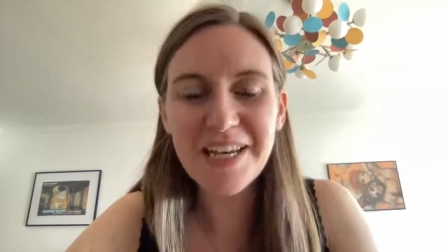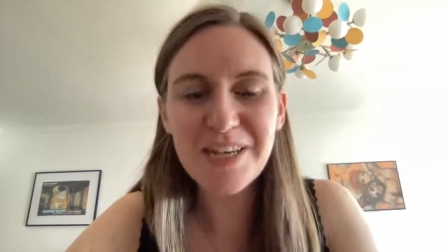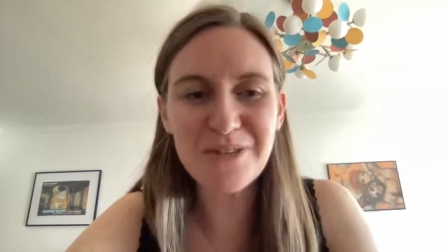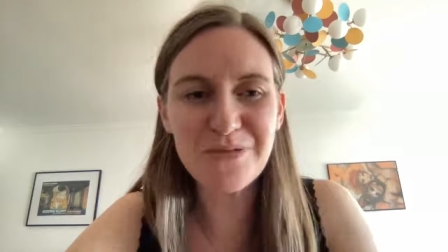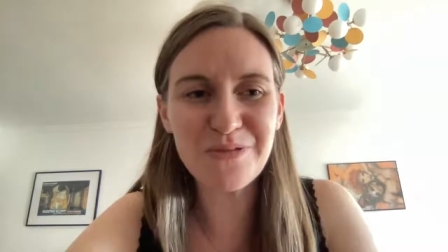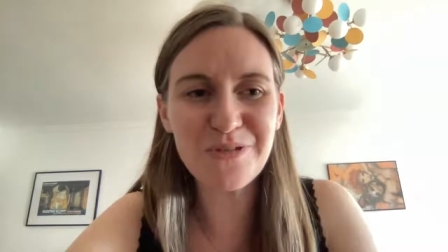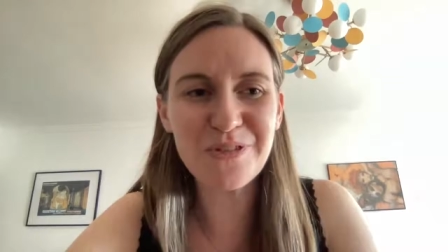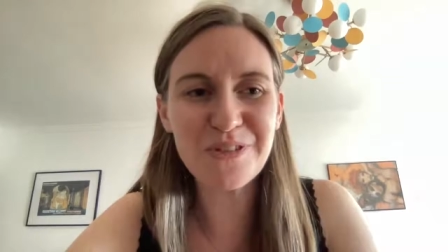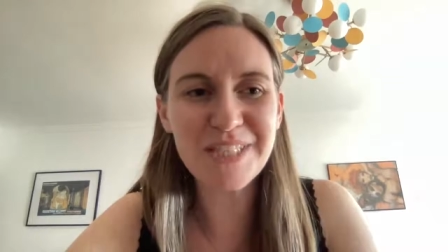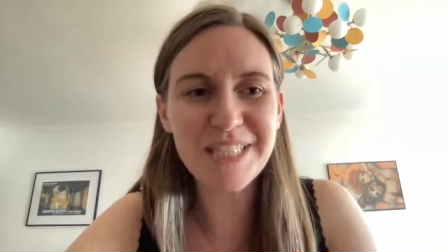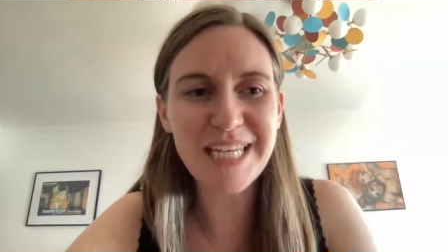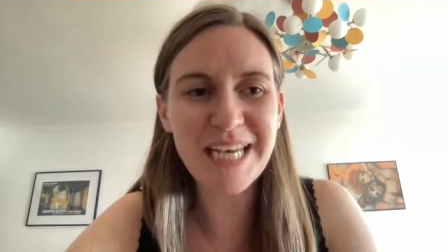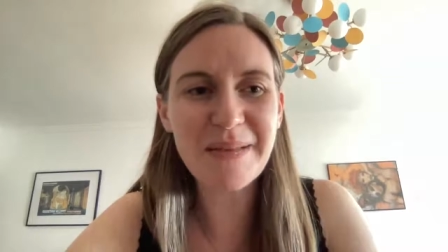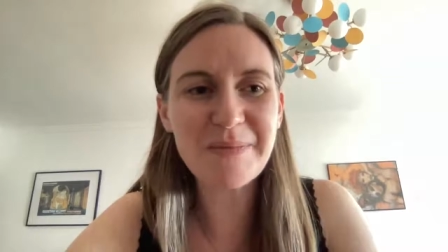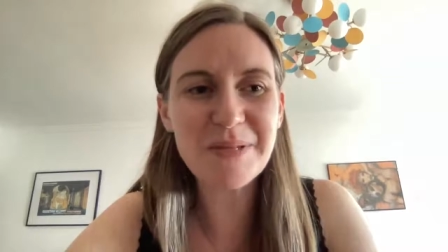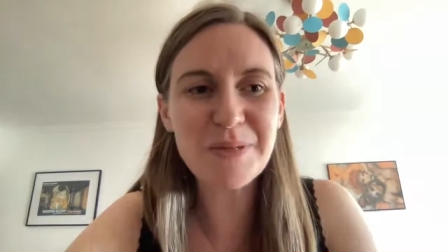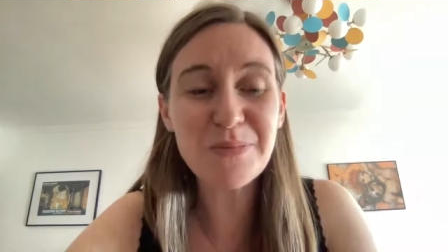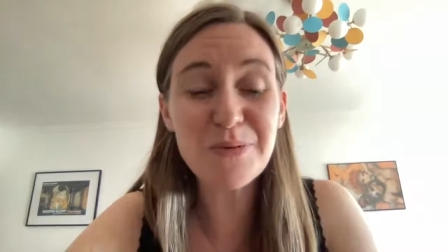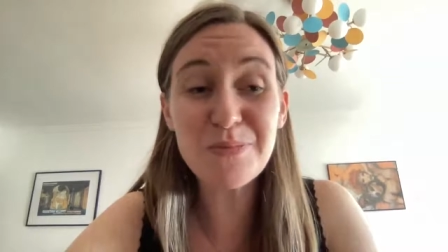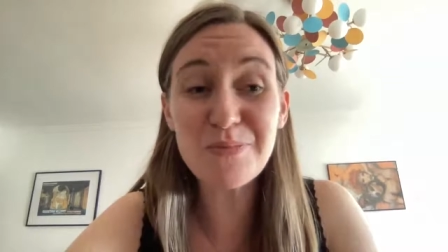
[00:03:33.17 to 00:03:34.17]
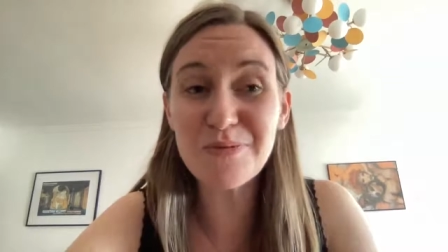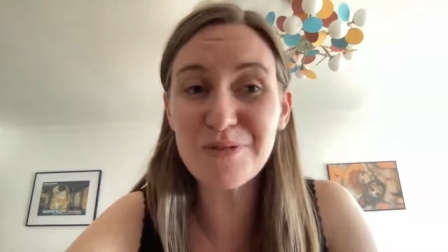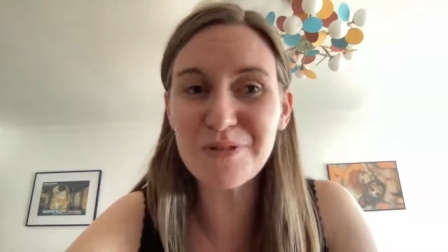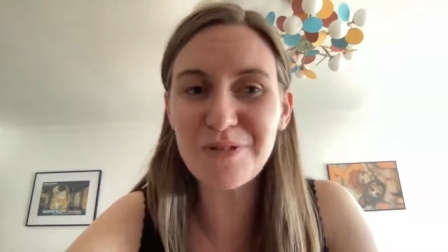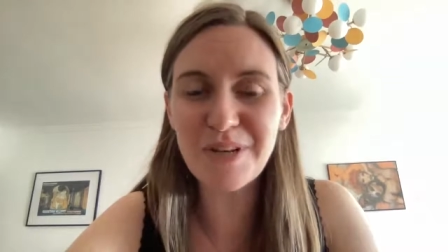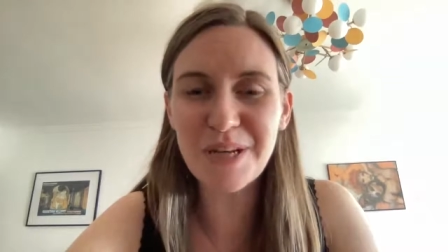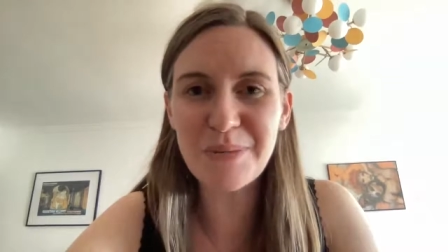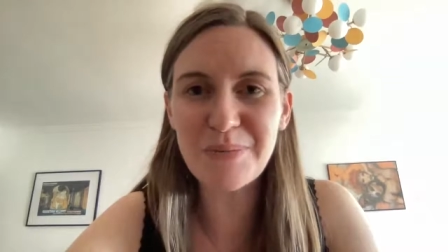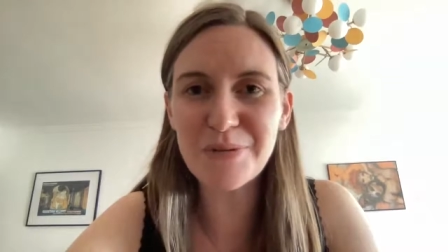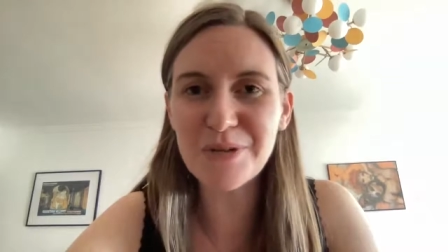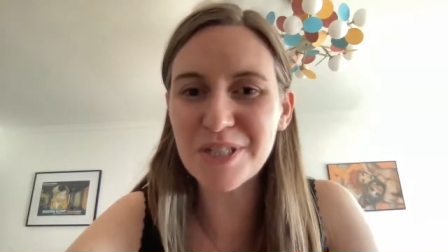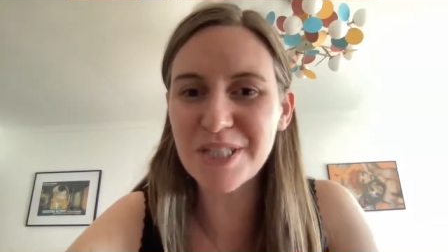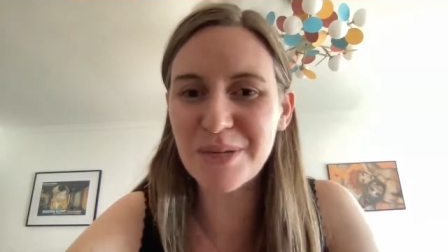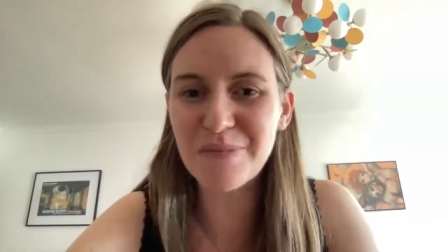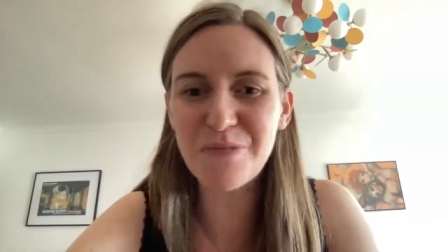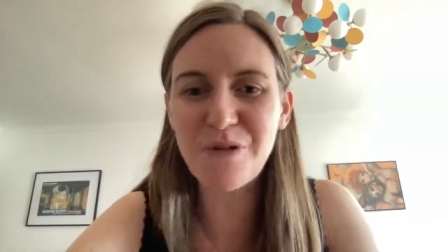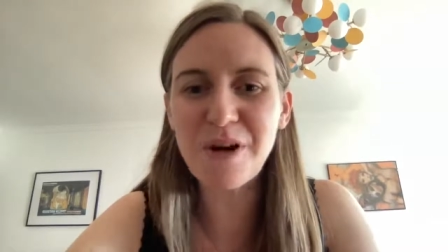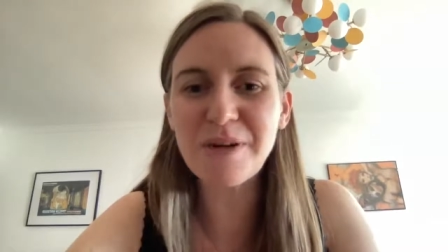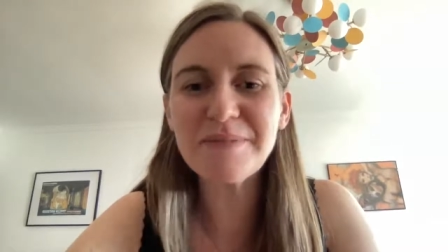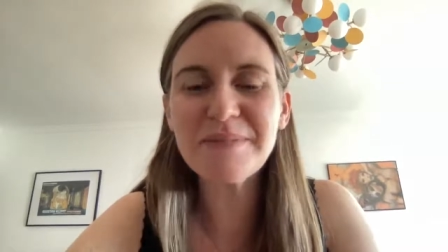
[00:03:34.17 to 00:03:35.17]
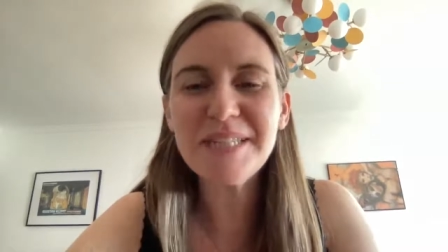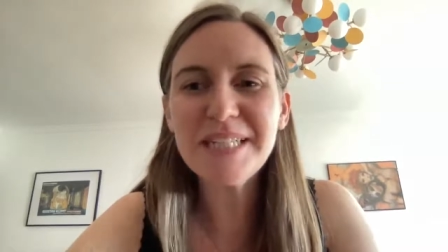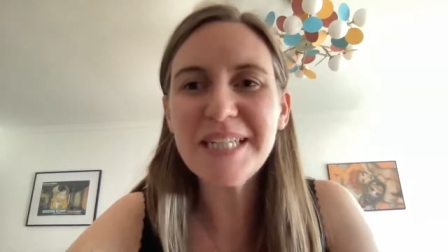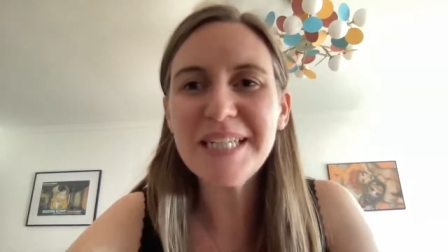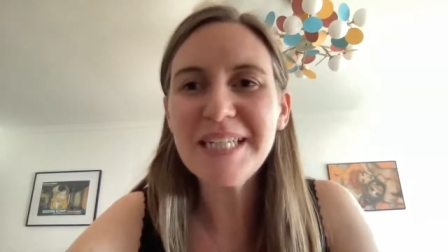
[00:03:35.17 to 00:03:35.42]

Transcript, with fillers: Je vous en dirai un petit peu plus dans les prochains mois.